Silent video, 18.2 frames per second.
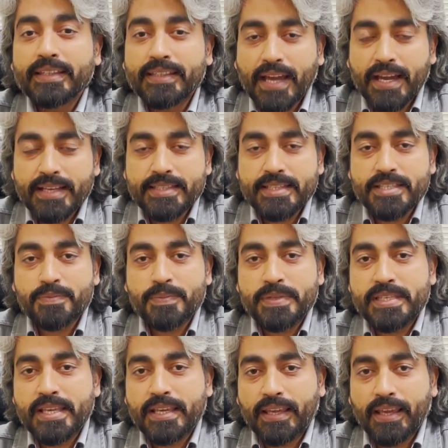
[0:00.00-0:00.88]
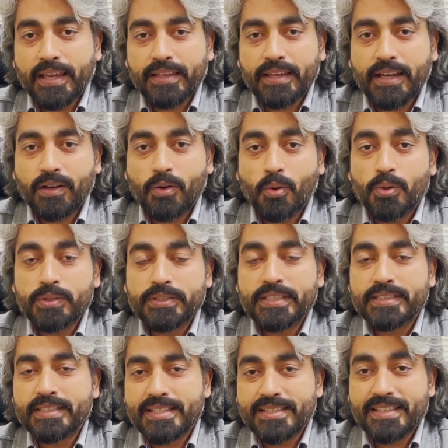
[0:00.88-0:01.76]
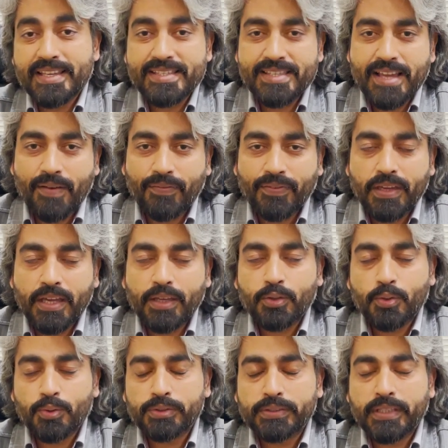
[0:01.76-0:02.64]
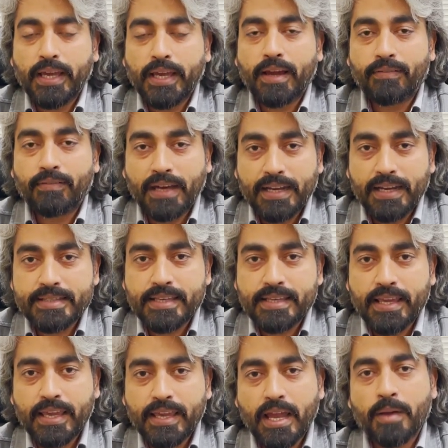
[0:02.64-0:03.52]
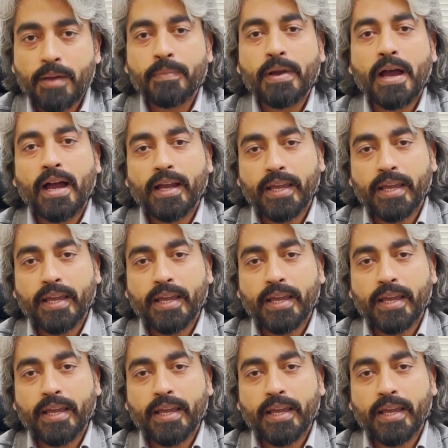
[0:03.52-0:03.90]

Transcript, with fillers: क्या चीज़ मिसिंग है या कौन सी चीज़ इजाफी है तो उसके हवाले से ही हम